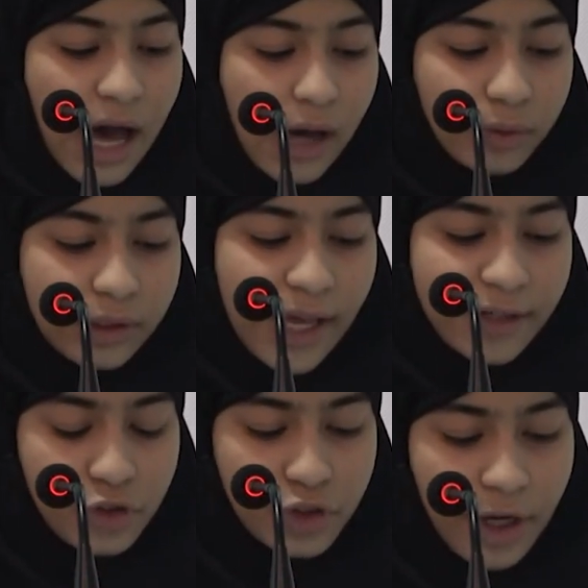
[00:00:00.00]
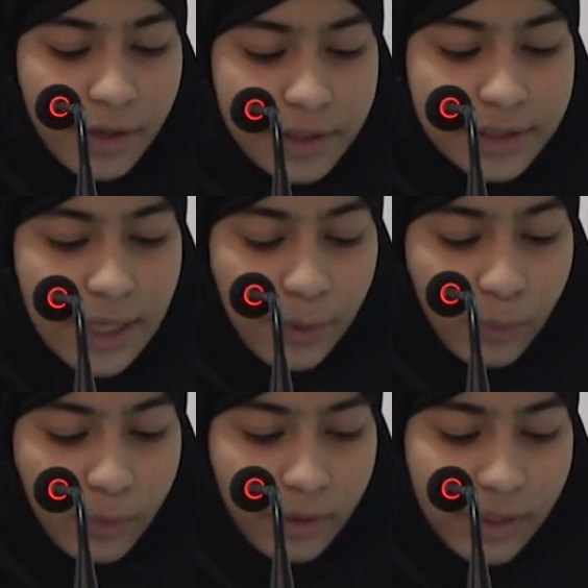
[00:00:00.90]
I would like to share this,
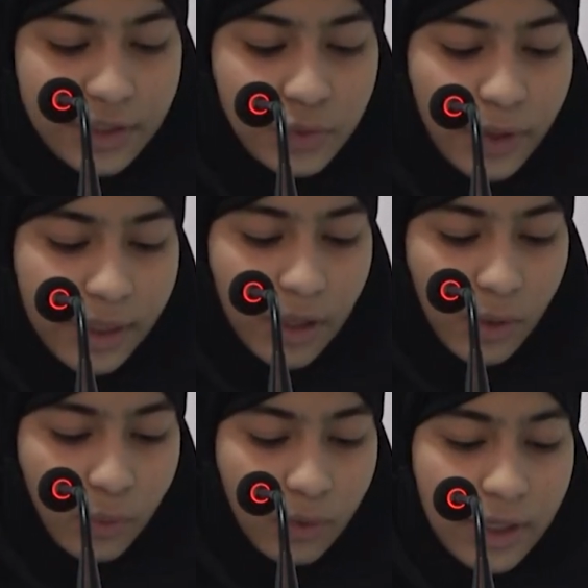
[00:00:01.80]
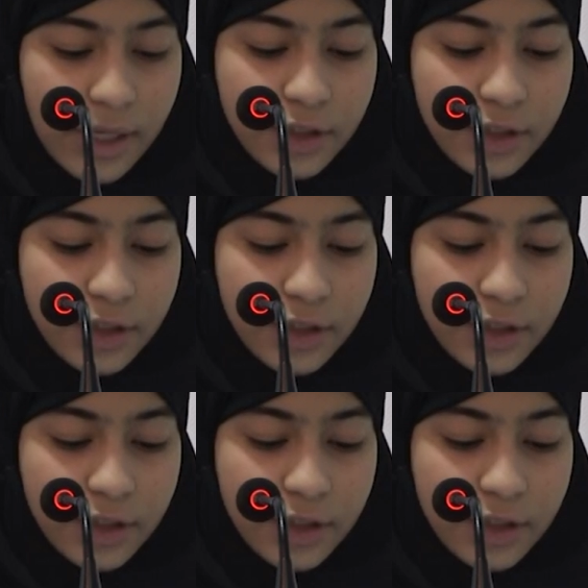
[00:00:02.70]
this with you